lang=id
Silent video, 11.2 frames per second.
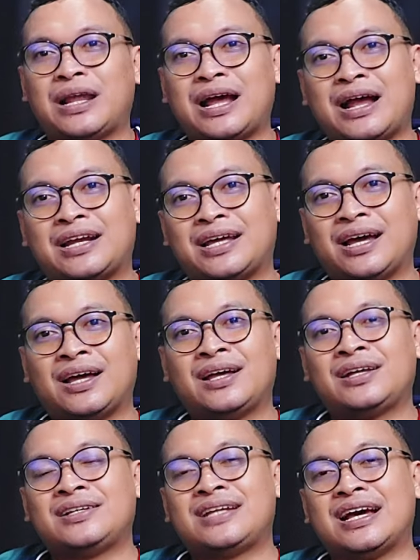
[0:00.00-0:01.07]
malah ada
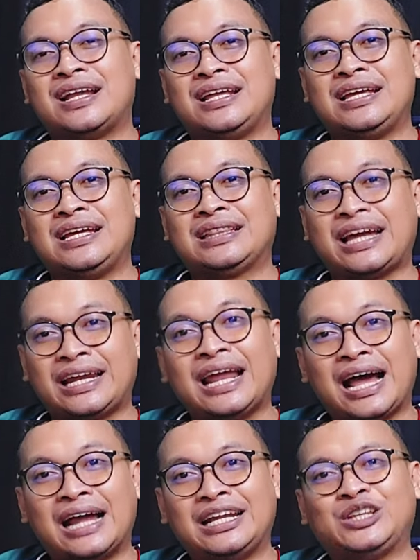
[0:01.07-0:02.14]
dari
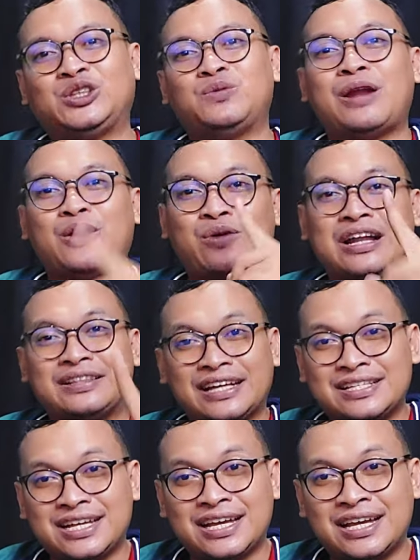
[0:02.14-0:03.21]
Thailand itu melakukan
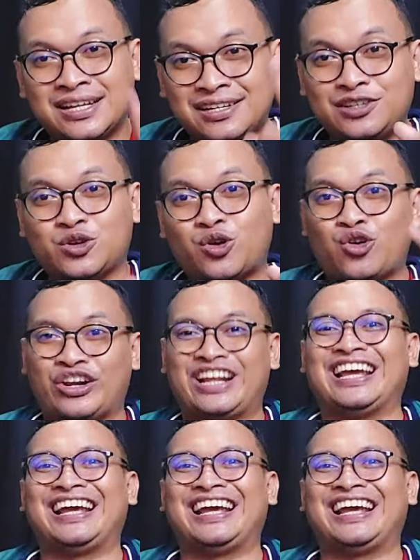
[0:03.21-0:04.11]
TC di Johor.